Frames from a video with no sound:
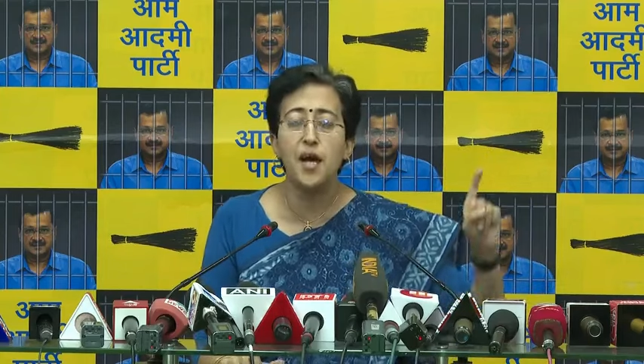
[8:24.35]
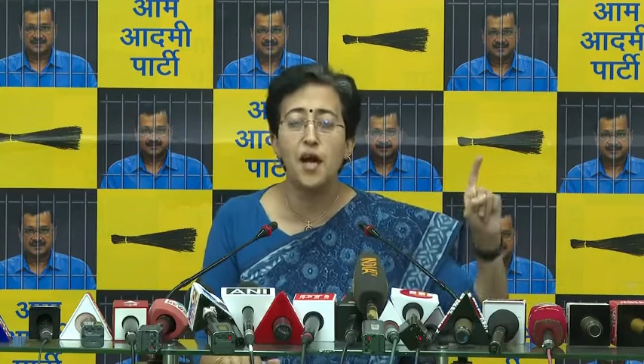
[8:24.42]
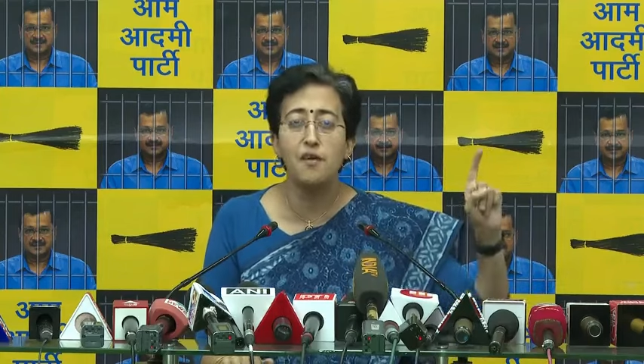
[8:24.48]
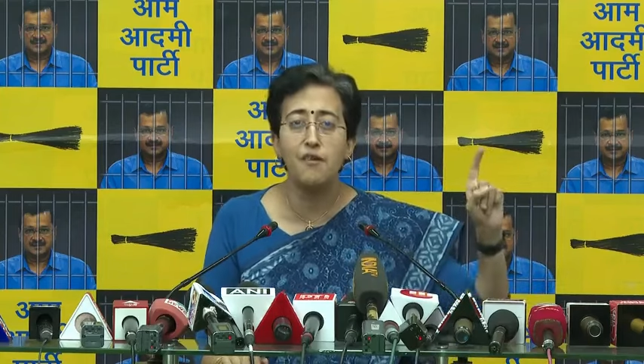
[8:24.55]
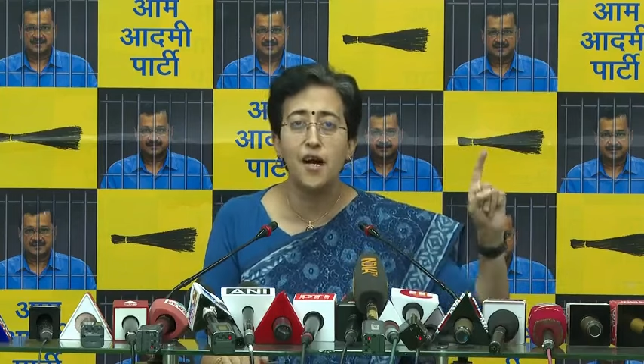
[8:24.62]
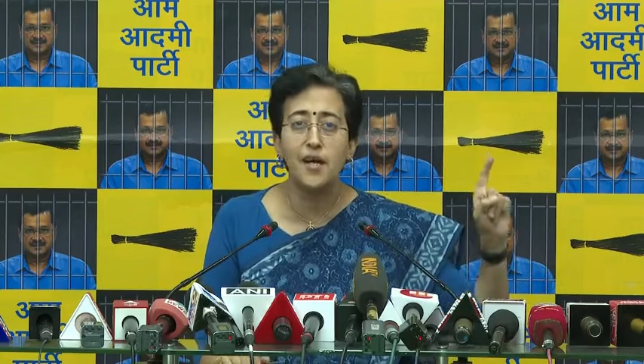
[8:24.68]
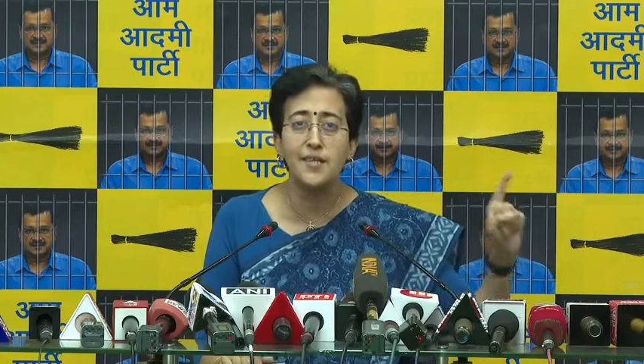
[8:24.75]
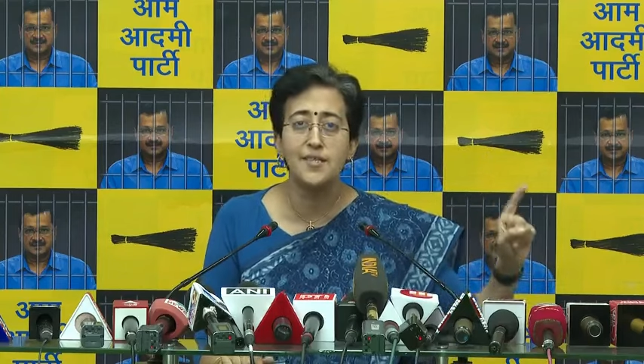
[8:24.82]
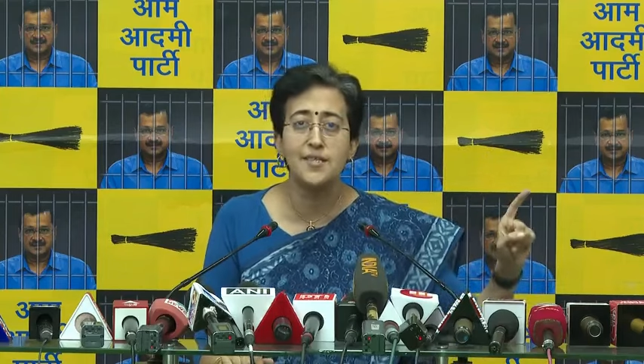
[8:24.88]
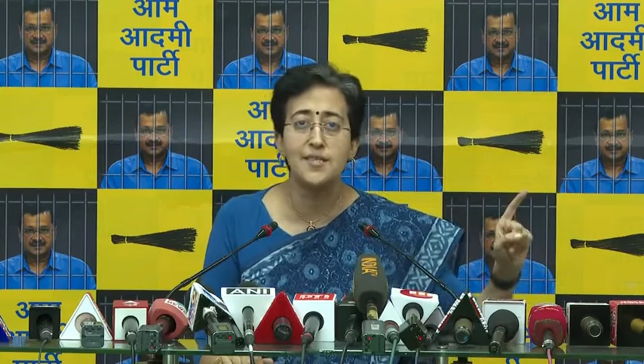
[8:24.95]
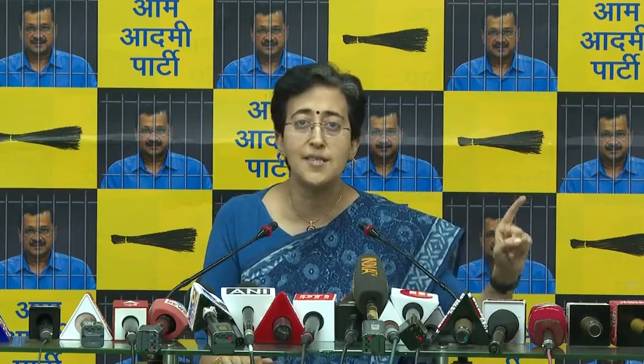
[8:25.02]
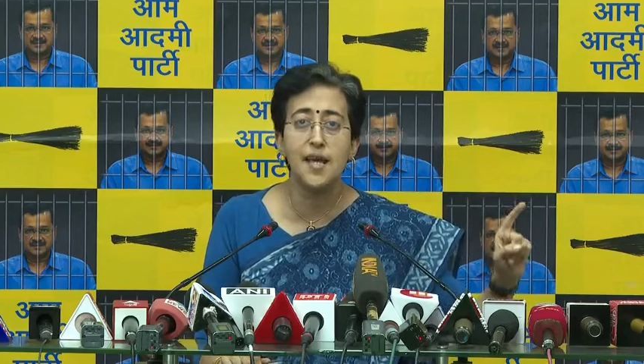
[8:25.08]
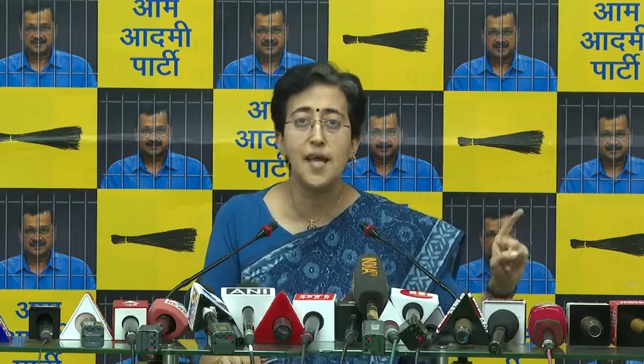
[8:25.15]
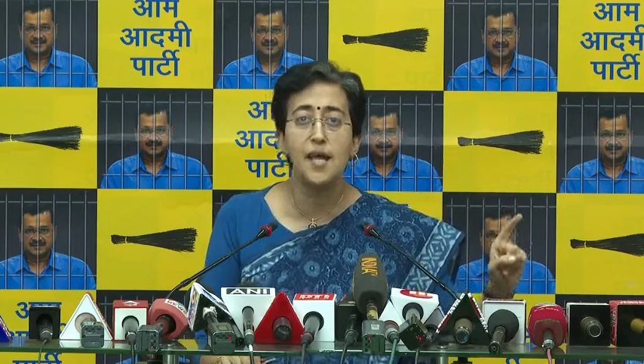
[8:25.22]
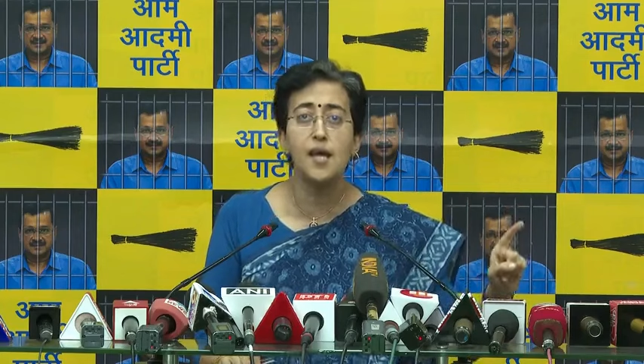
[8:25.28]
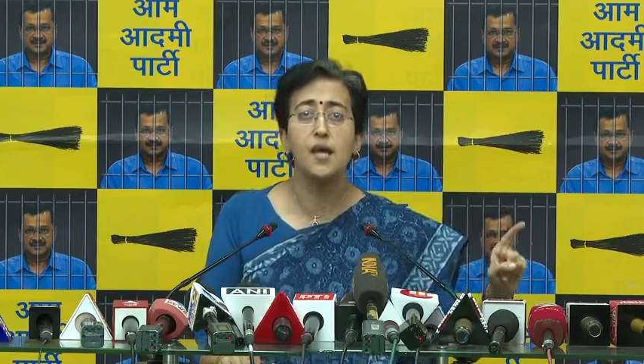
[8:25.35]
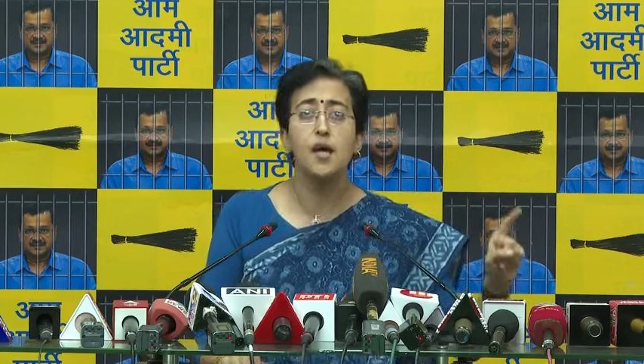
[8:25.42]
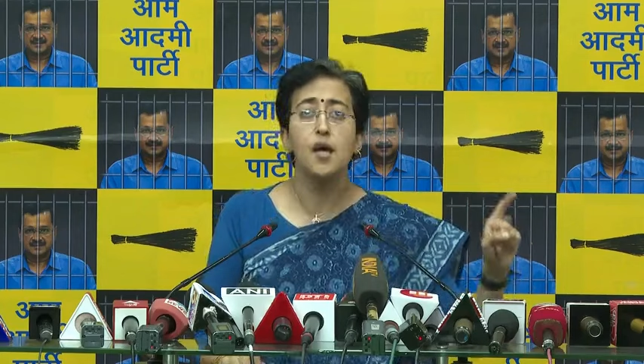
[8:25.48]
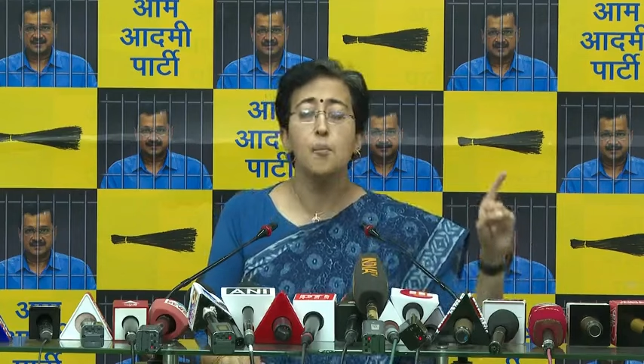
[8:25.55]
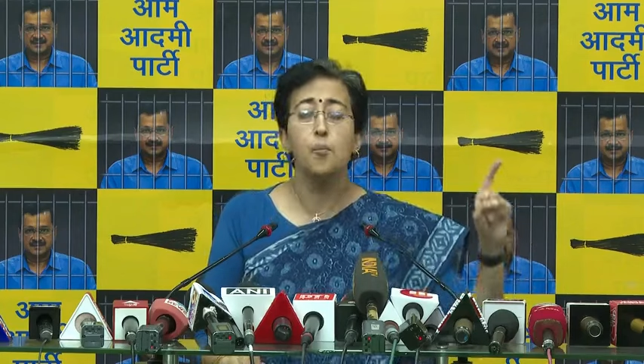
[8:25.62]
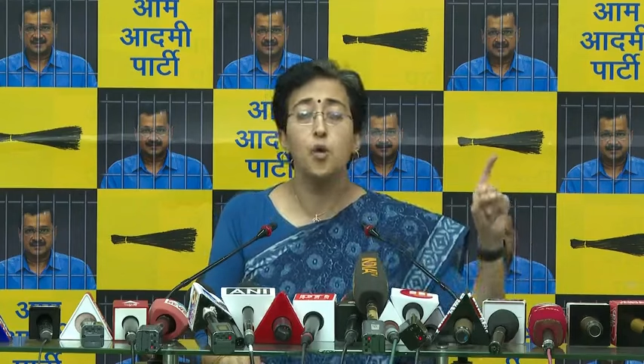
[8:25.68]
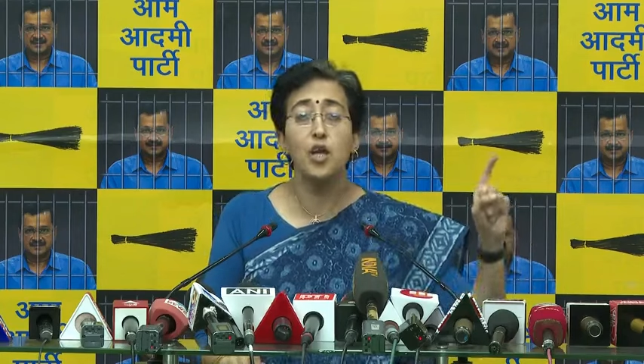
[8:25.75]
आवास से
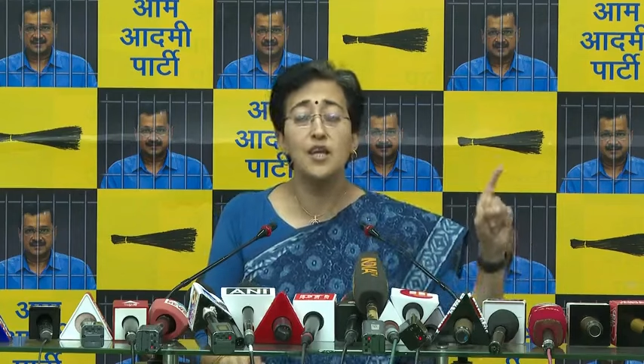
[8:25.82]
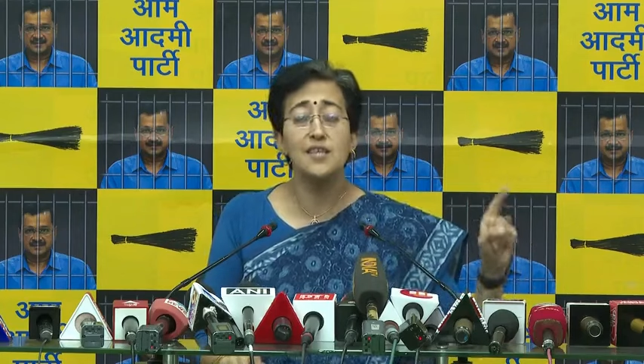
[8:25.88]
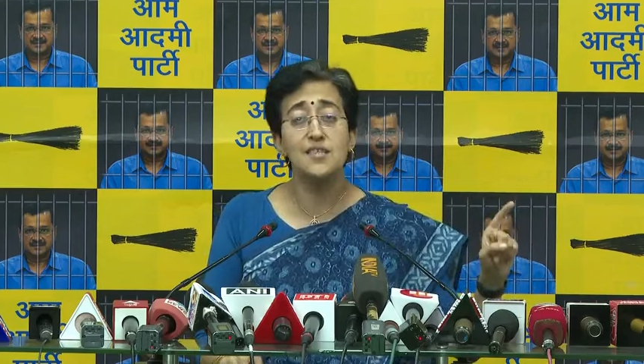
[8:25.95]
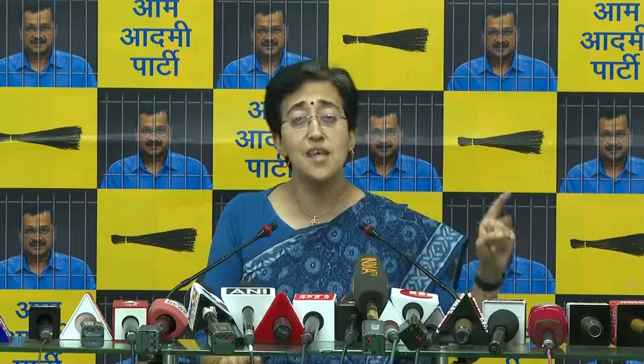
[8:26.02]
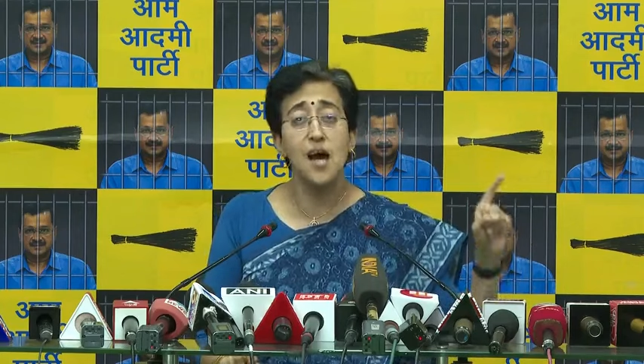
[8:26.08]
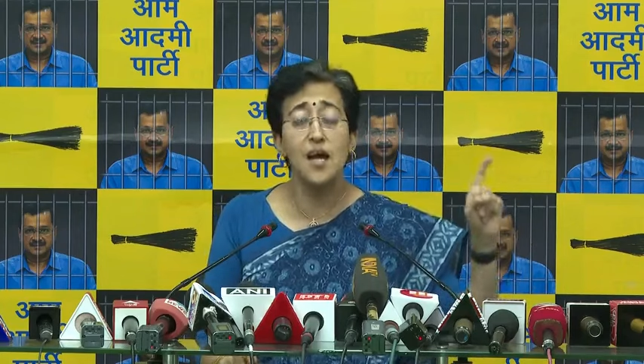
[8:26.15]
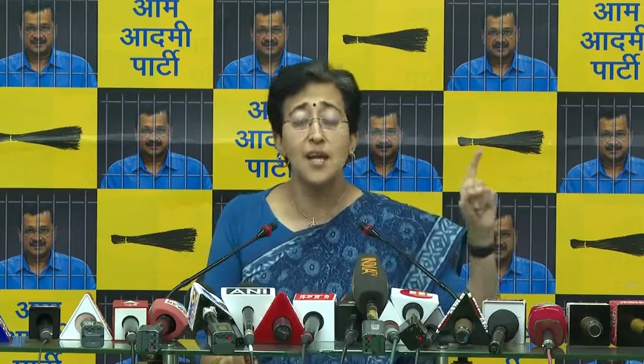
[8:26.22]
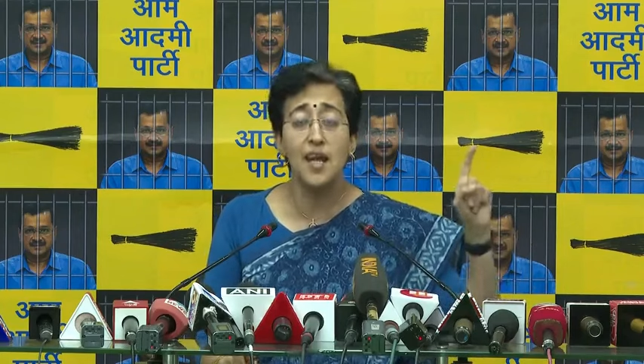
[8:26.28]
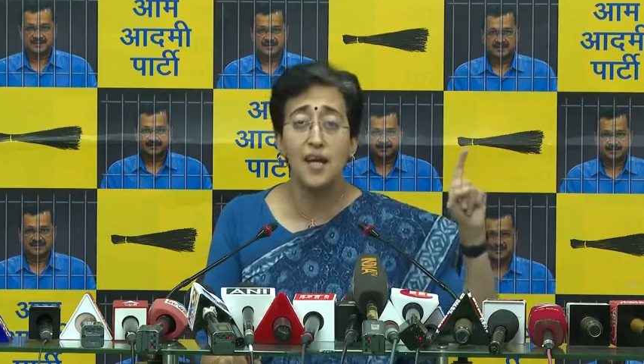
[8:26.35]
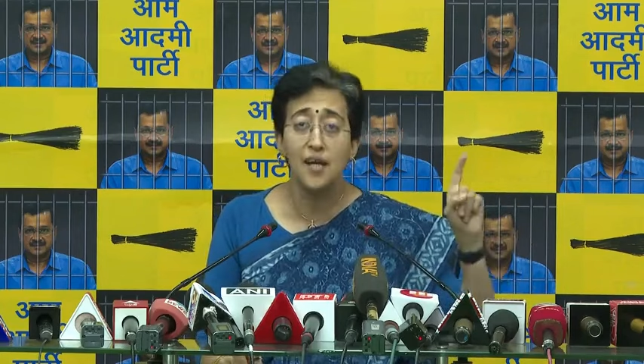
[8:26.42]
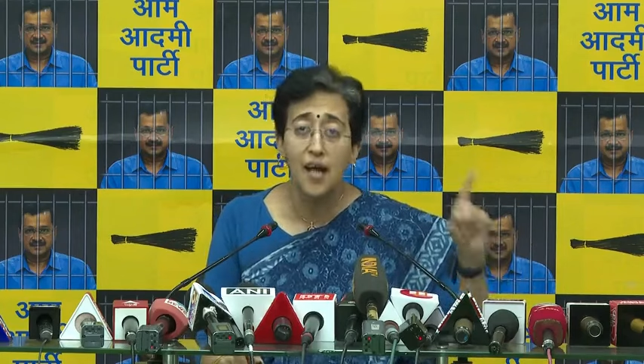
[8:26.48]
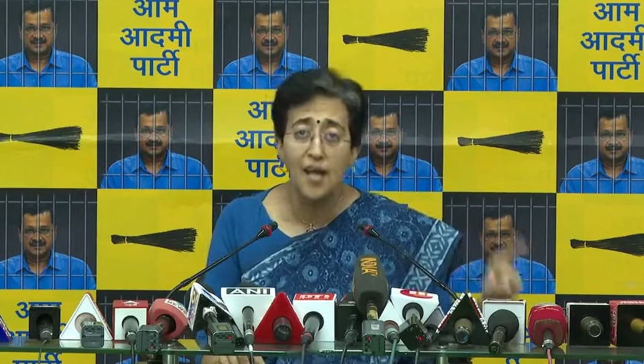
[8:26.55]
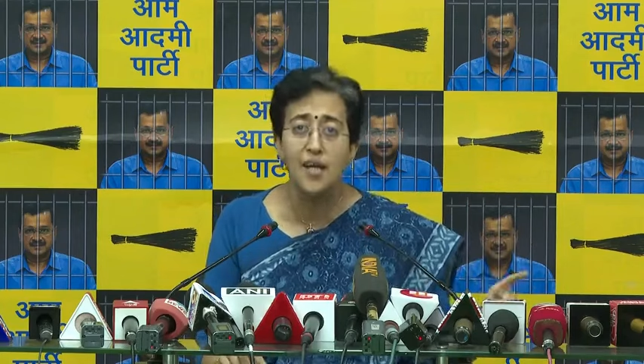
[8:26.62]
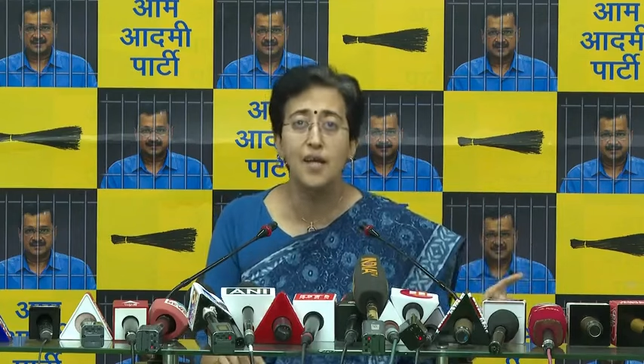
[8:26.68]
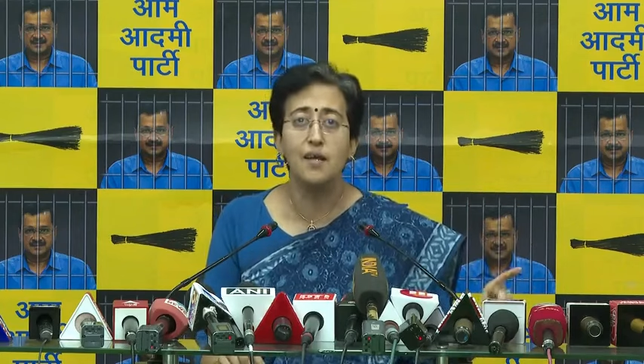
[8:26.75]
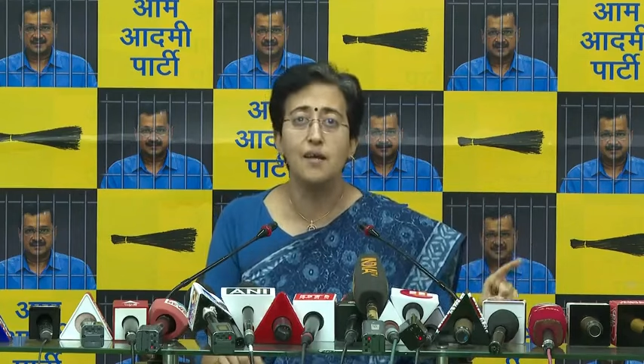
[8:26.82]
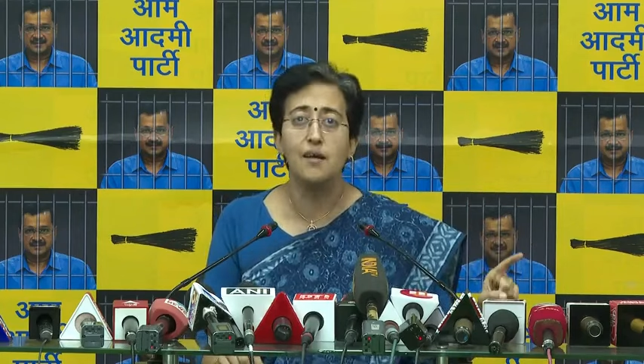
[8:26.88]
पुलिस थाने गई